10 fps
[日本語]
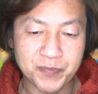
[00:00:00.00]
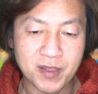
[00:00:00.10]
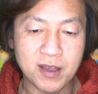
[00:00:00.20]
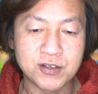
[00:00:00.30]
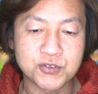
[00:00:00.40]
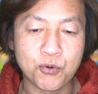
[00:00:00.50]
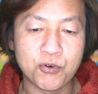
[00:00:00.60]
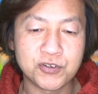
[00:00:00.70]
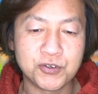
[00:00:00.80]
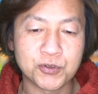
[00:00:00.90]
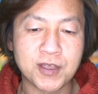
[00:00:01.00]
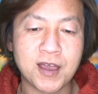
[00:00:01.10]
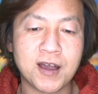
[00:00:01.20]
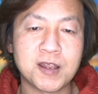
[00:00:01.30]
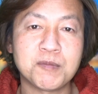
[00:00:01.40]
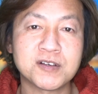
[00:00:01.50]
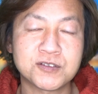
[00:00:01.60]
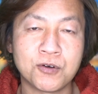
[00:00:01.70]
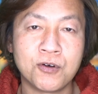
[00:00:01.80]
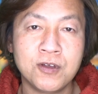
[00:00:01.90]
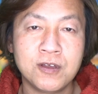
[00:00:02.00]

はい。そういう予定がありますと。